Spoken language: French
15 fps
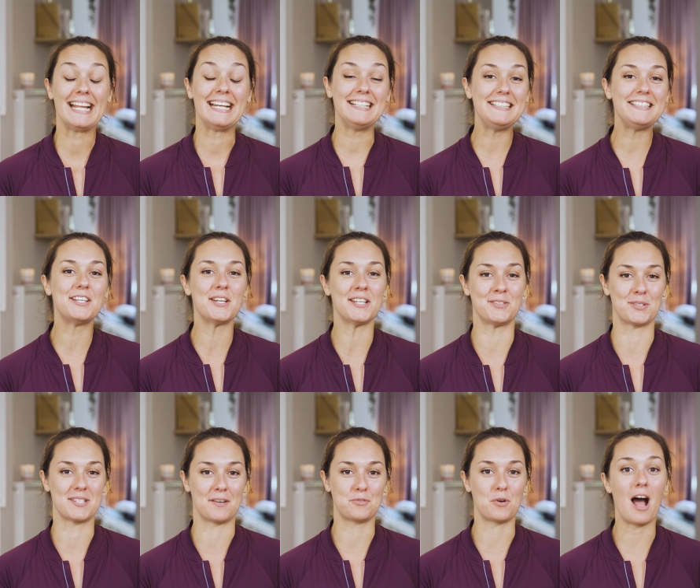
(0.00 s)
L'idée est de
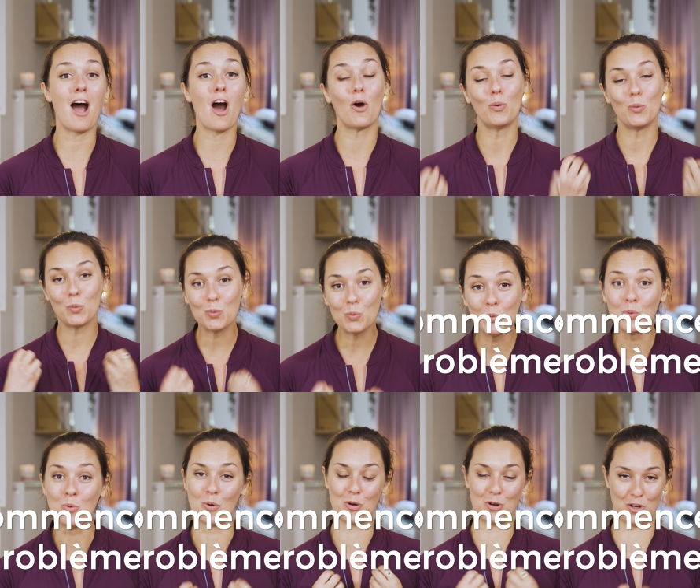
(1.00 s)
savoir
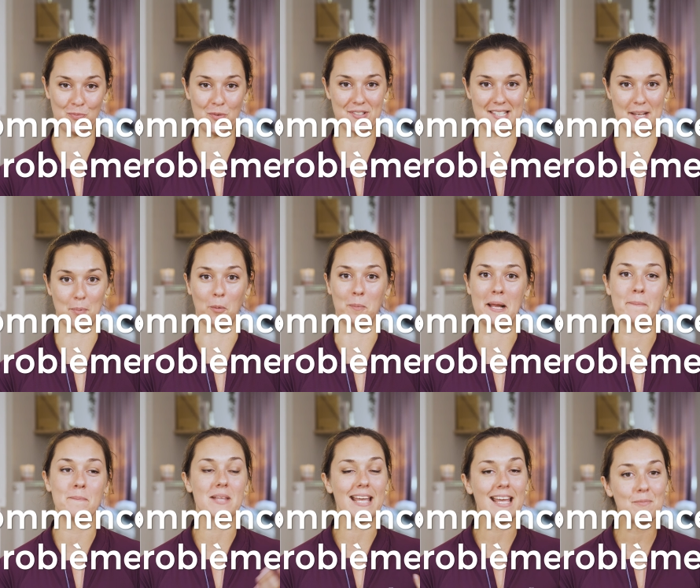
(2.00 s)
où commencent ces
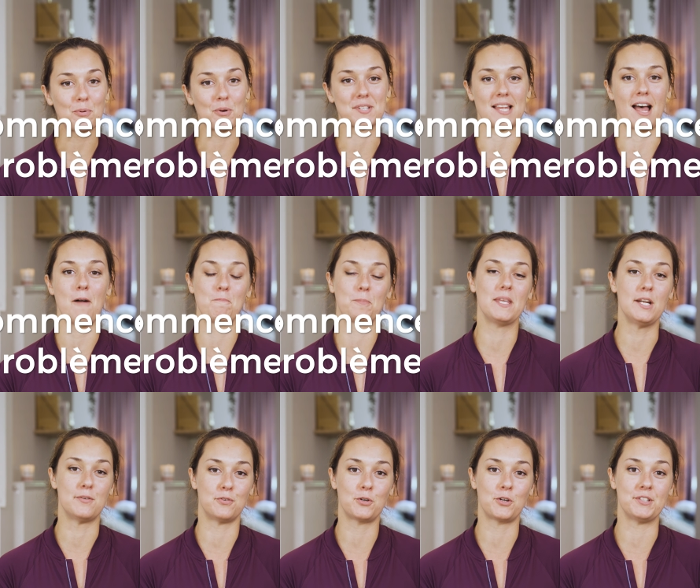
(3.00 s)
problèmes et pour ça,
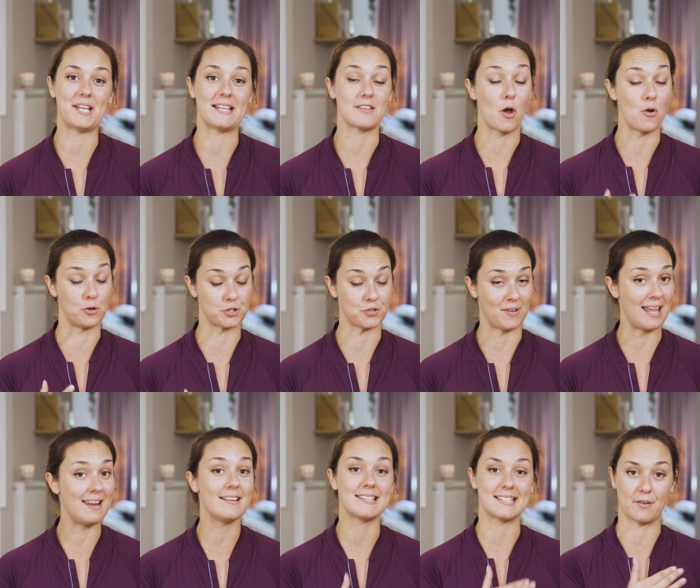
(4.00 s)
il faut connaître le
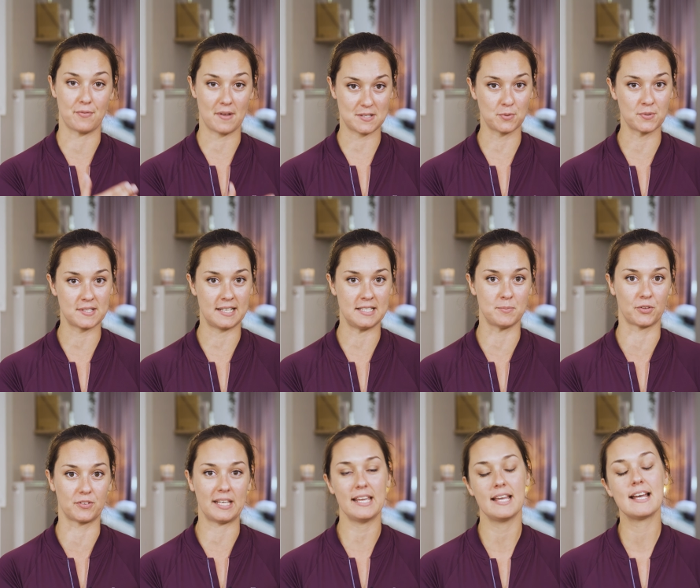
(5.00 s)
cheval, sa façon de
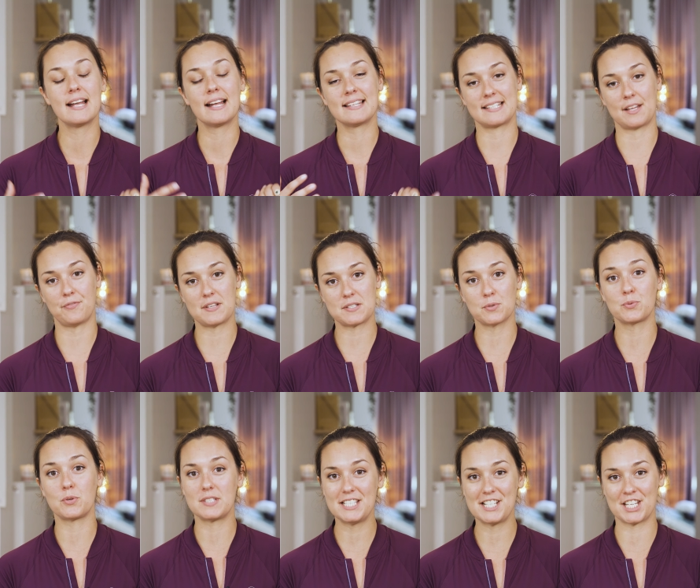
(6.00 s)
s'alimenter, sa façon
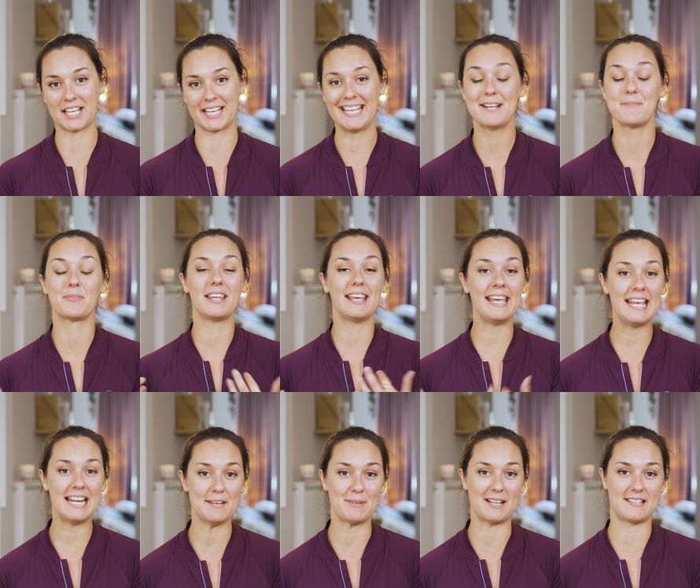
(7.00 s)
de digérer
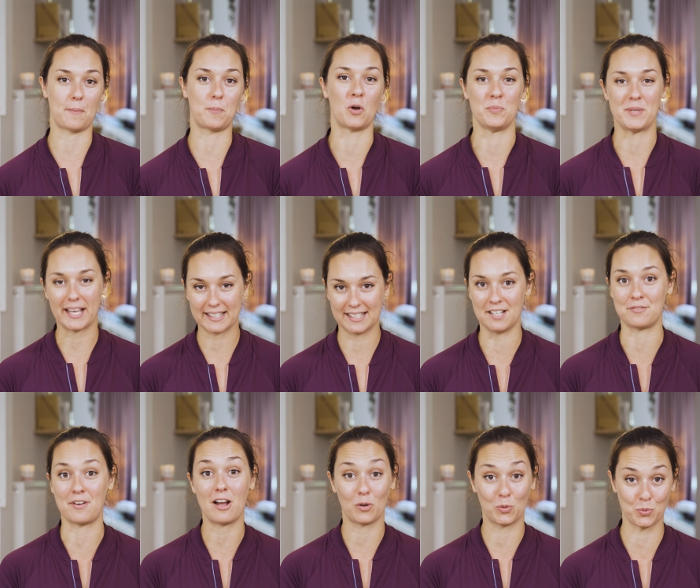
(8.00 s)
et les matières premières qu'il
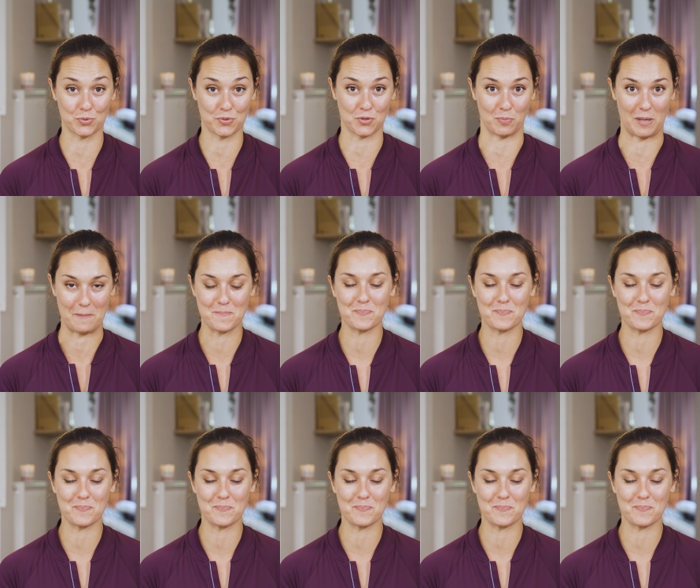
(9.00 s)
va consommer.